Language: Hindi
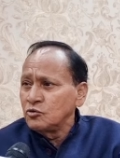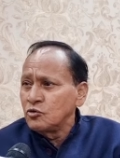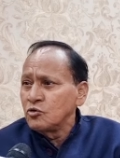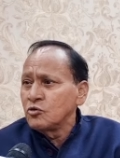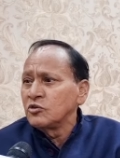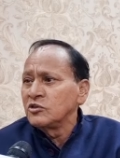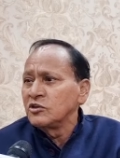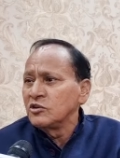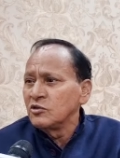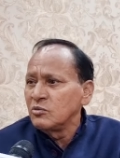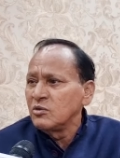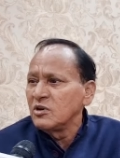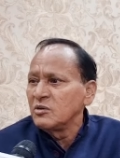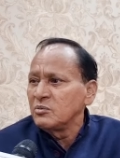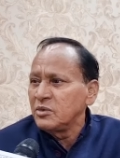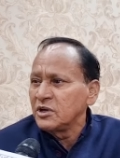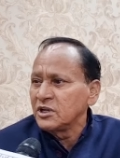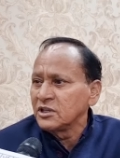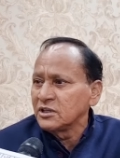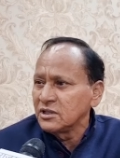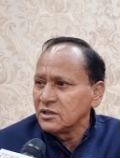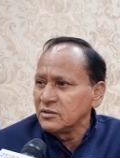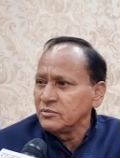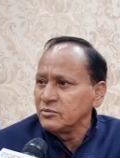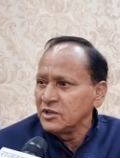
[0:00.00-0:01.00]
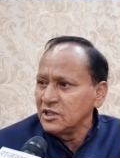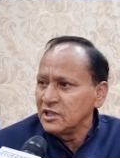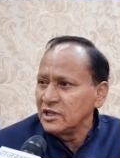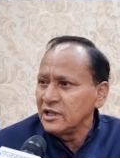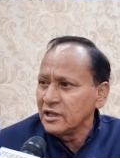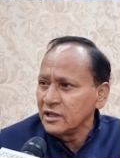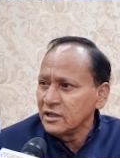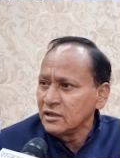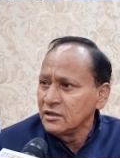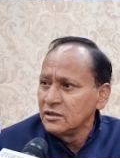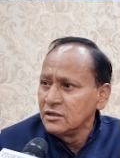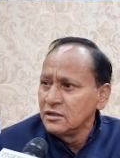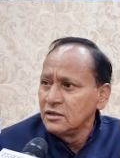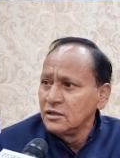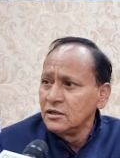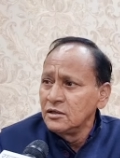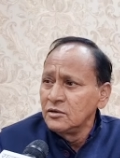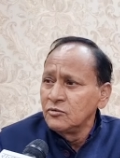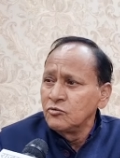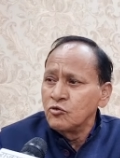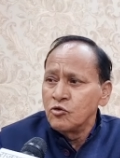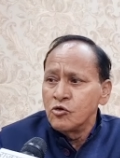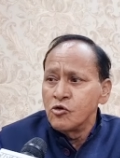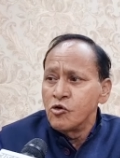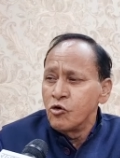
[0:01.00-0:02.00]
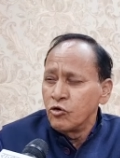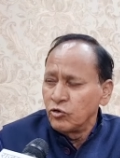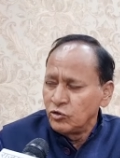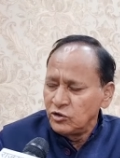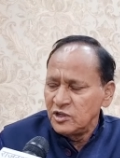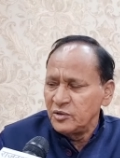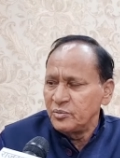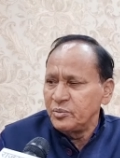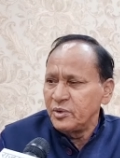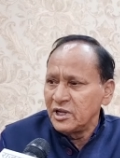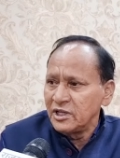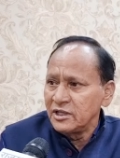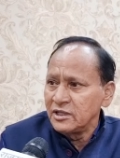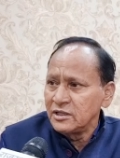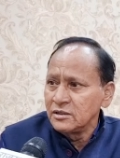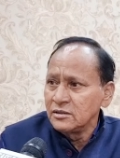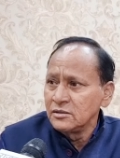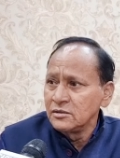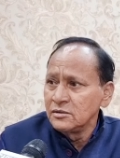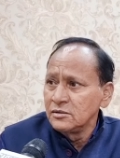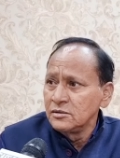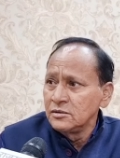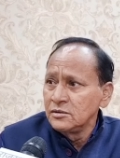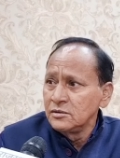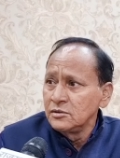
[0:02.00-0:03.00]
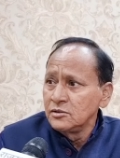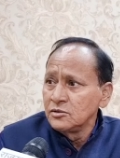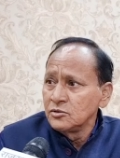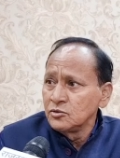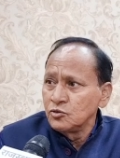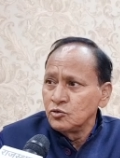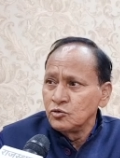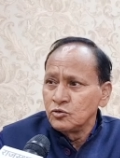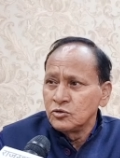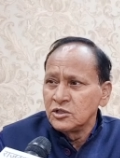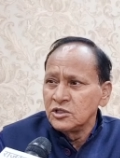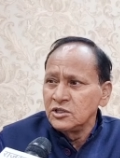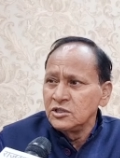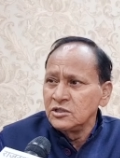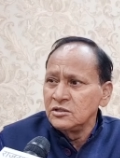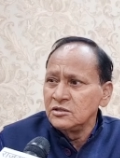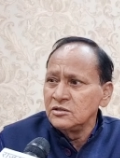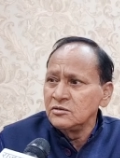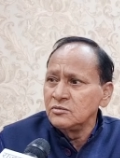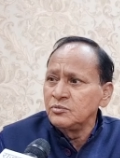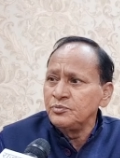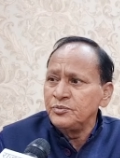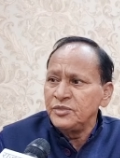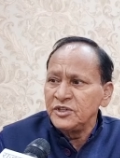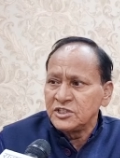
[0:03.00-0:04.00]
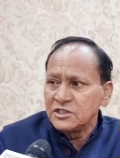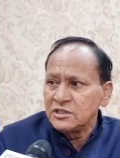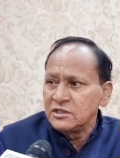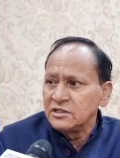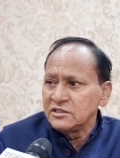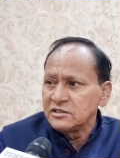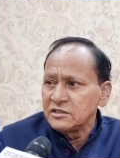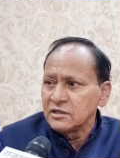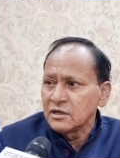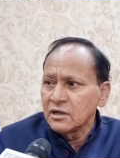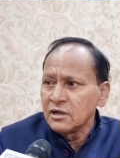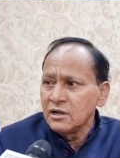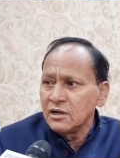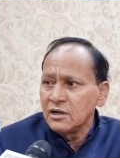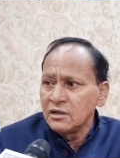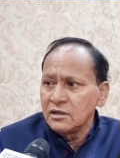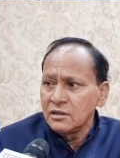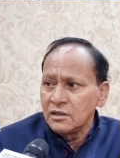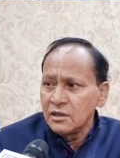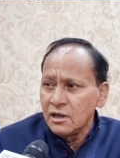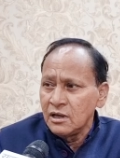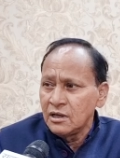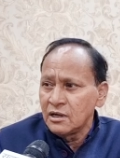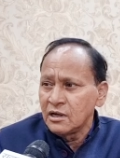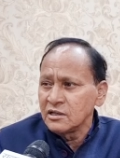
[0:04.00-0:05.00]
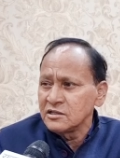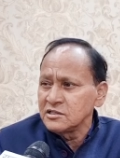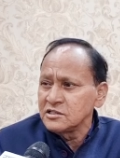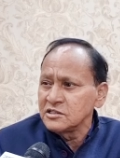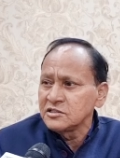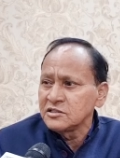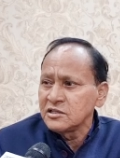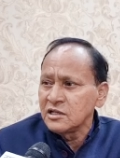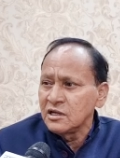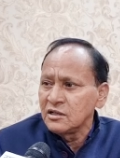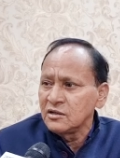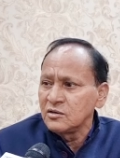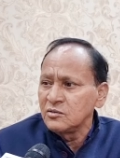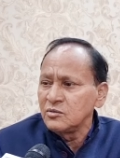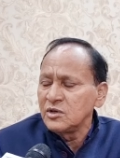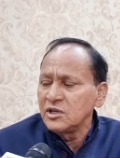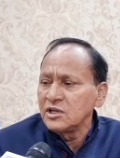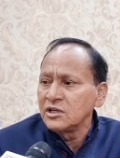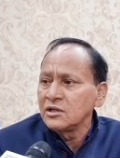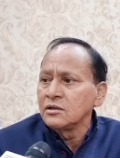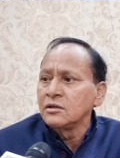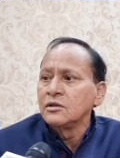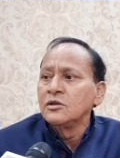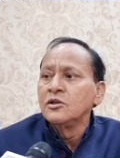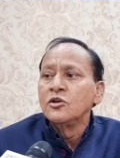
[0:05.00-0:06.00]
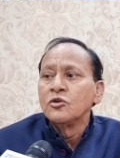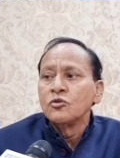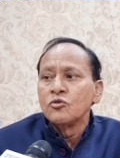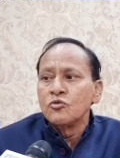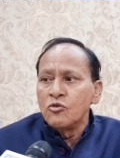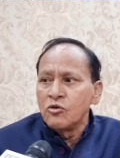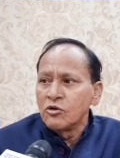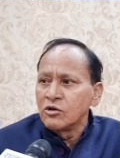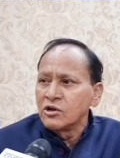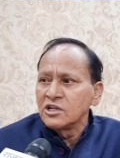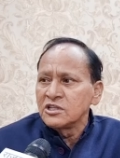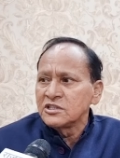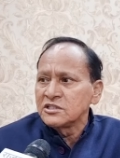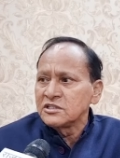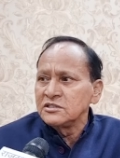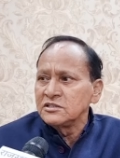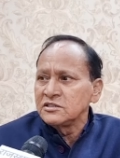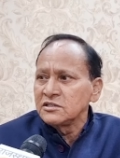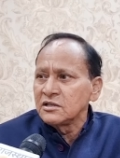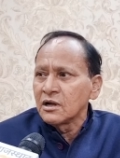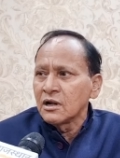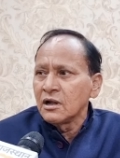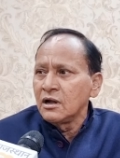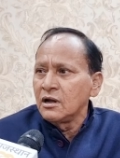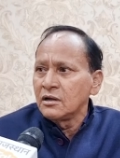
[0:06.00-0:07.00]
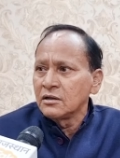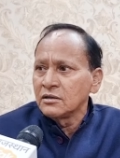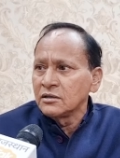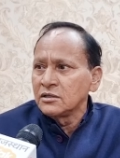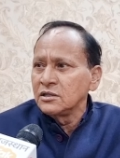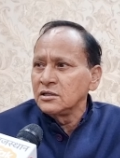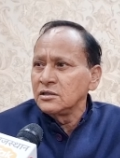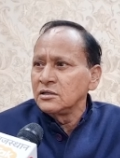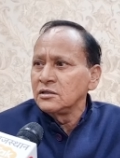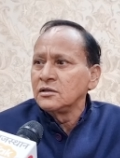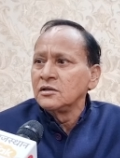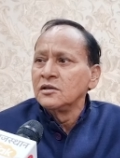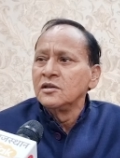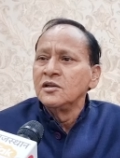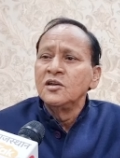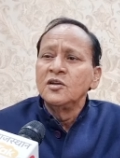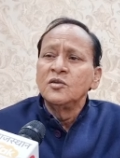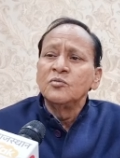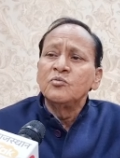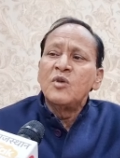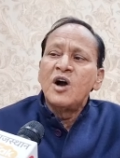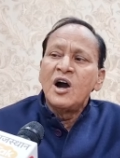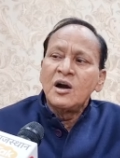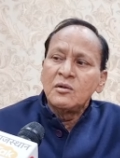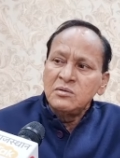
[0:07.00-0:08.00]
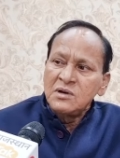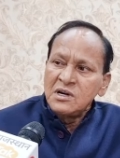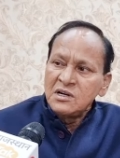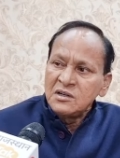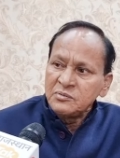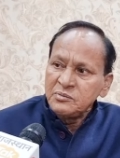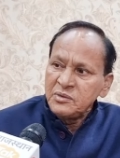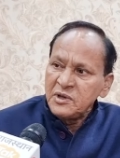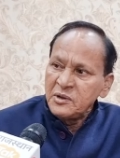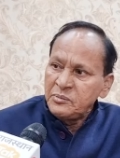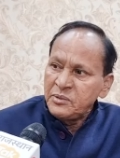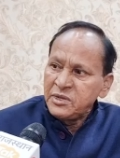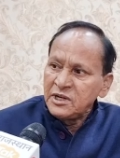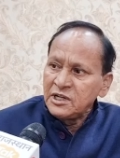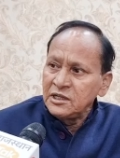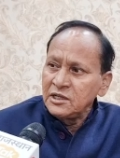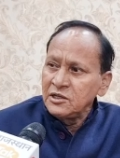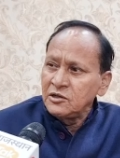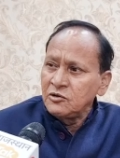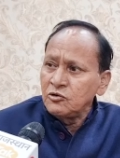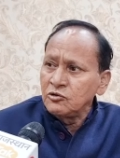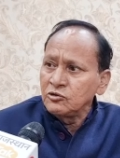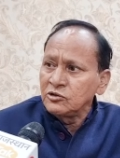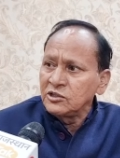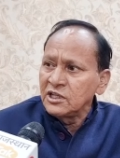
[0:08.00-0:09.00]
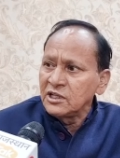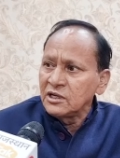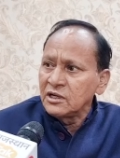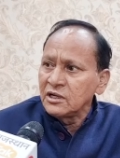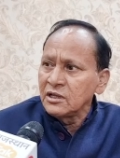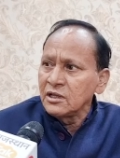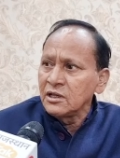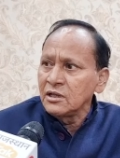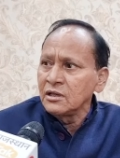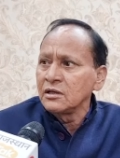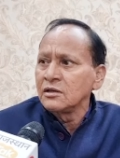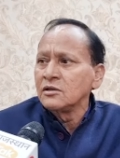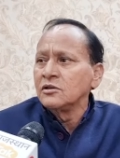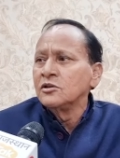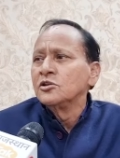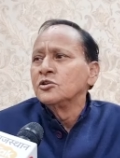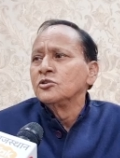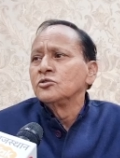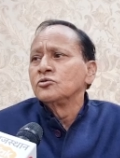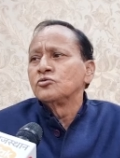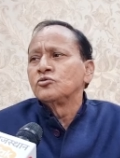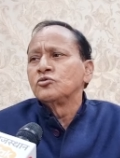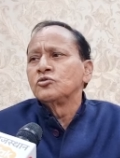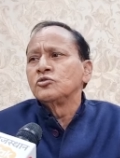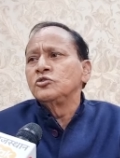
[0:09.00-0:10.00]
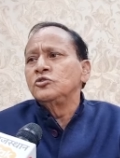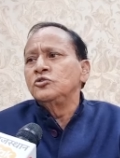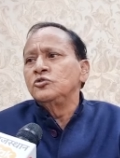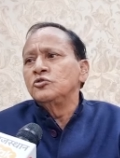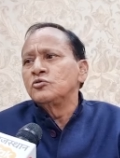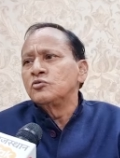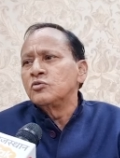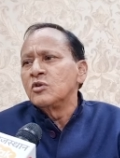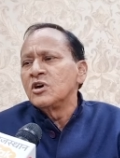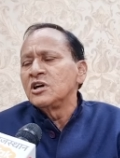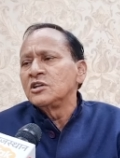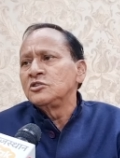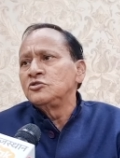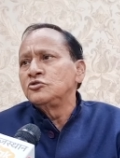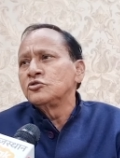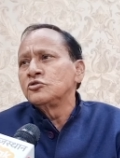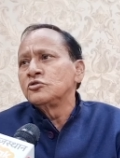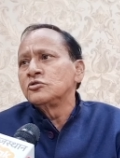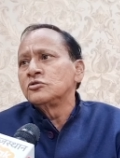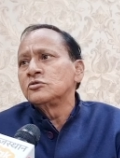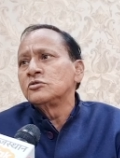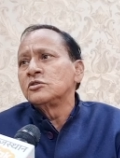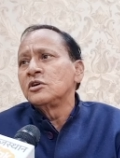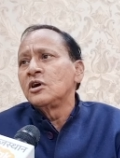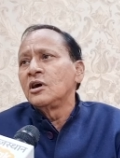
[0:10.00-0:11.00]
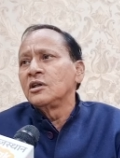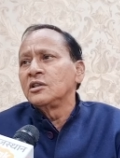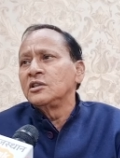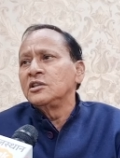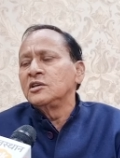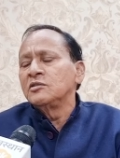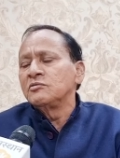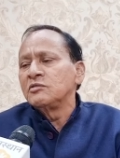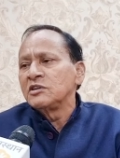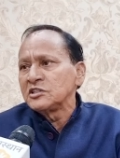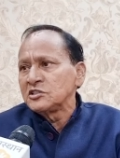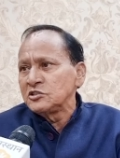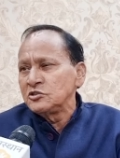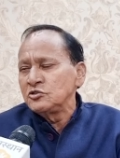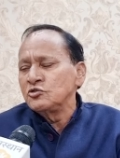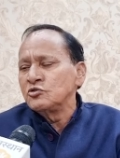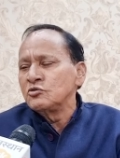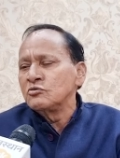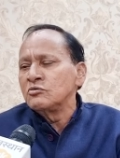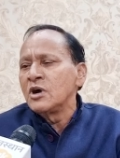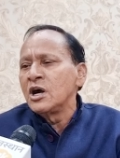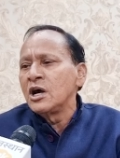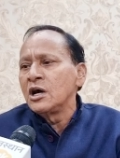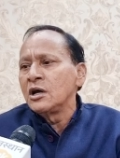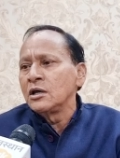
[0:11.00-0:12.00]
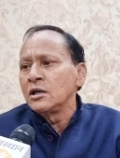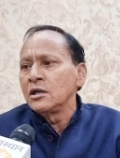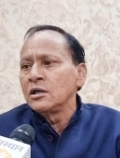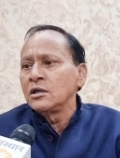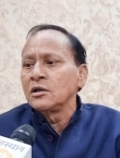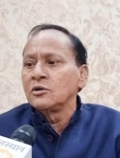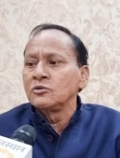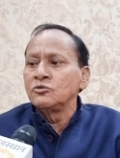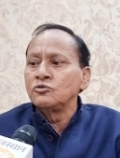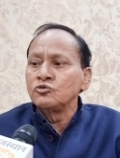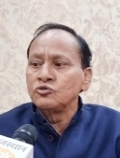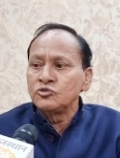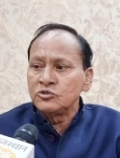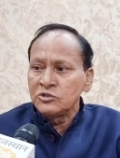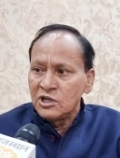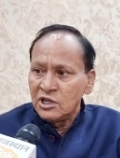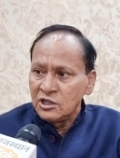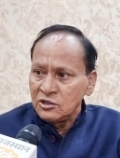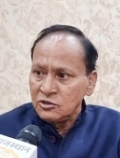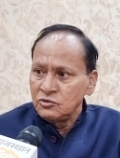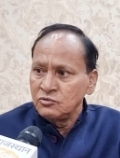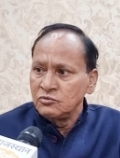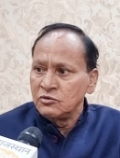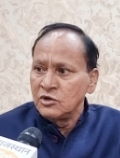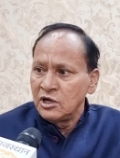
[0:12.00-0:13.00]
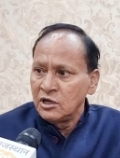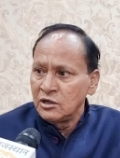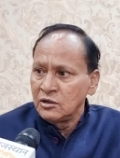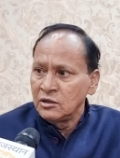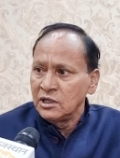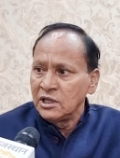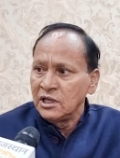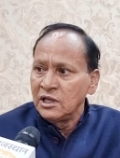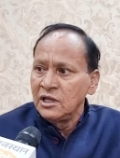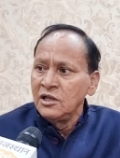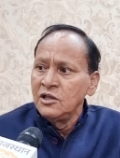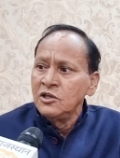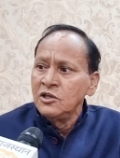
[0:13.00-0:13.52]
नौकरियों में भर्ती मिले वो हो नहीं पाई क्योंकि पिछली सरकार यहाँ राजस्थान में कांग्रेस की सरकार थी बार बार पेपर लीक होते रहे हम्म। तो युवा जो आदिवासी युवा है या दूसरा युवा है